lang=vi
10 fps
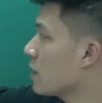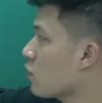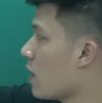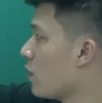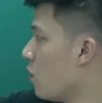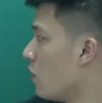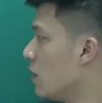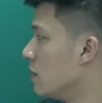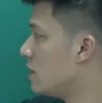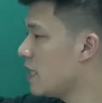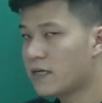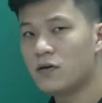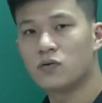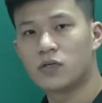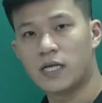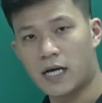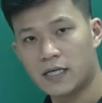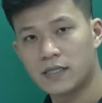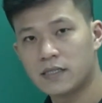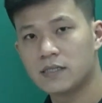cái tọa độ ở trên cái đồ thị này
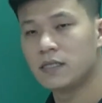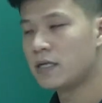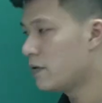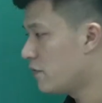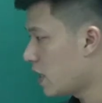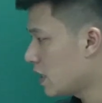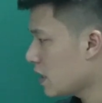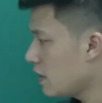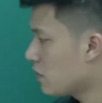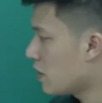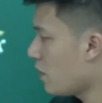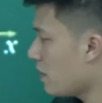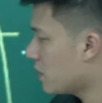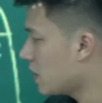và người ta yêu cầu em